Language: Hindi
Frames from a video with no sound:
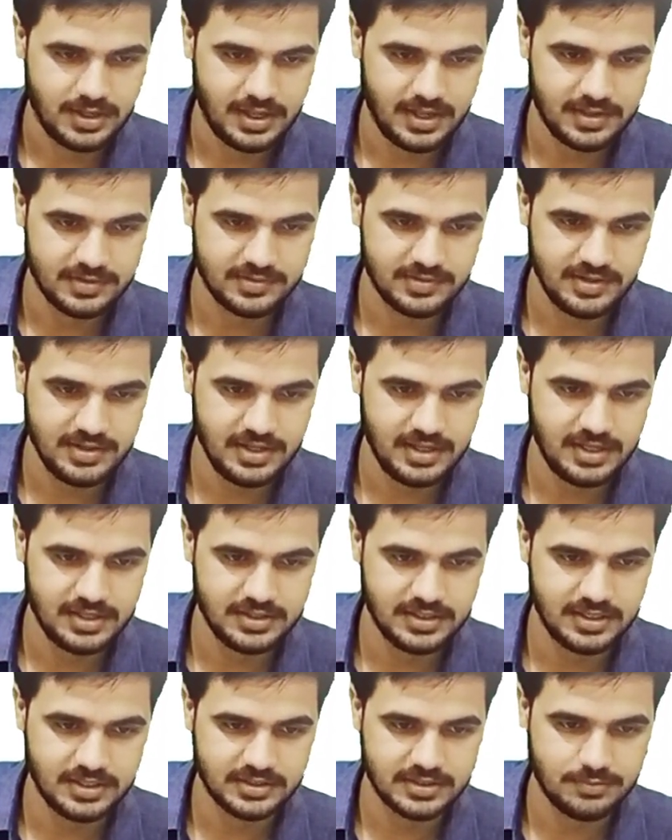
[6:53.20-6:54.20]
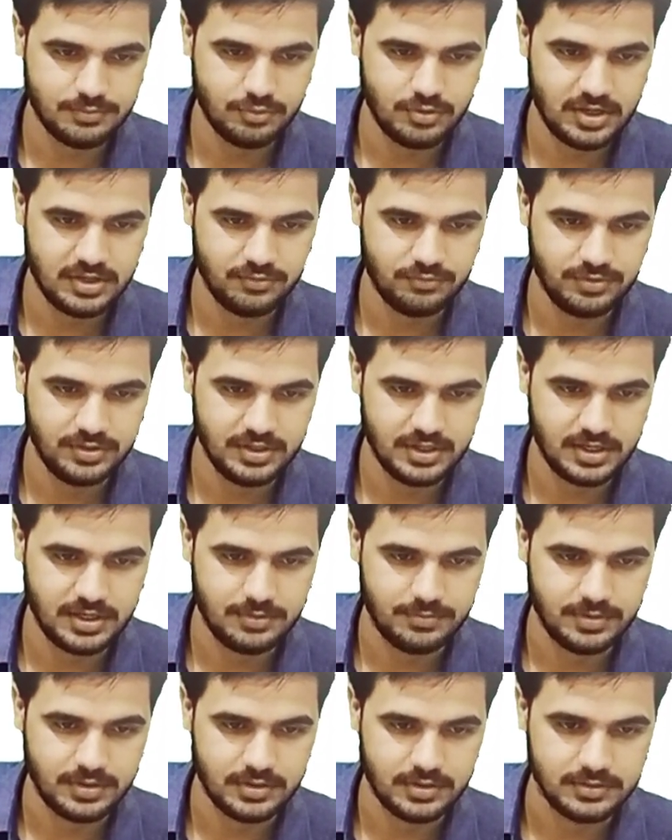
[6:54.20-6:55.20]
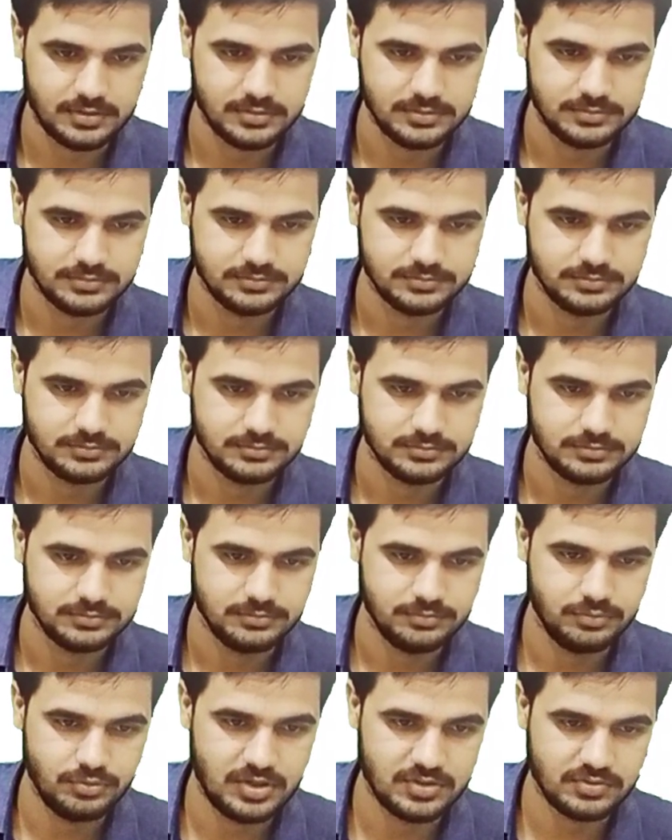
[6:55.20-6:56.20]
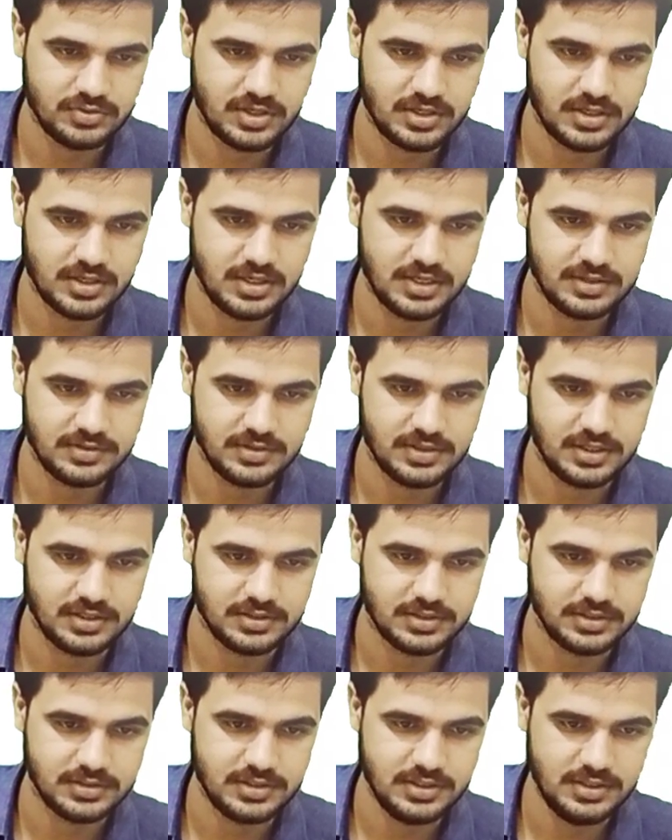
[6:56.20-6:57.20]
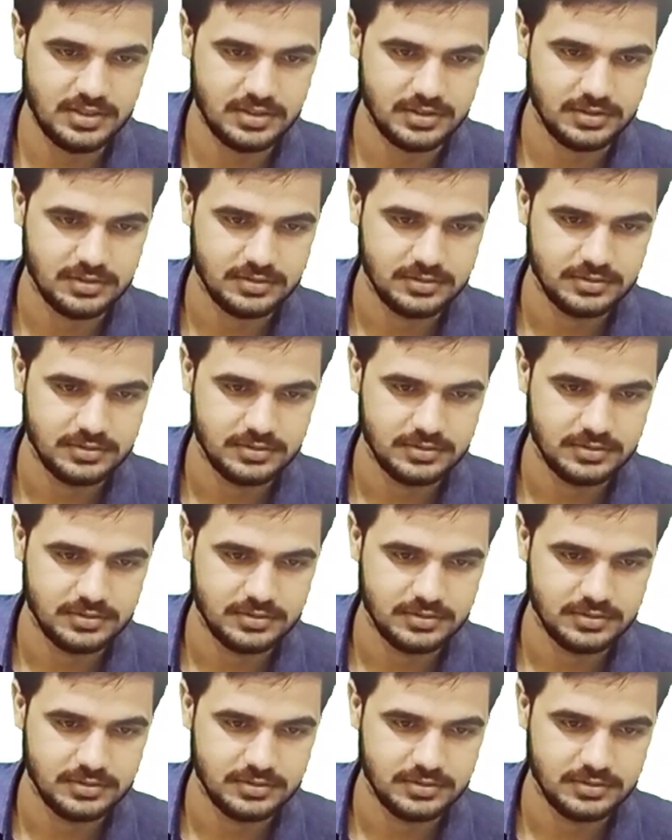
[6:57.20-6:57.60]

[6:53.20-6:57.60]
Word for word: ऐसे एंड गेट का पूरा ये फिगर है हमारा पूरा सर्कल ऐसे रहता है ठीक है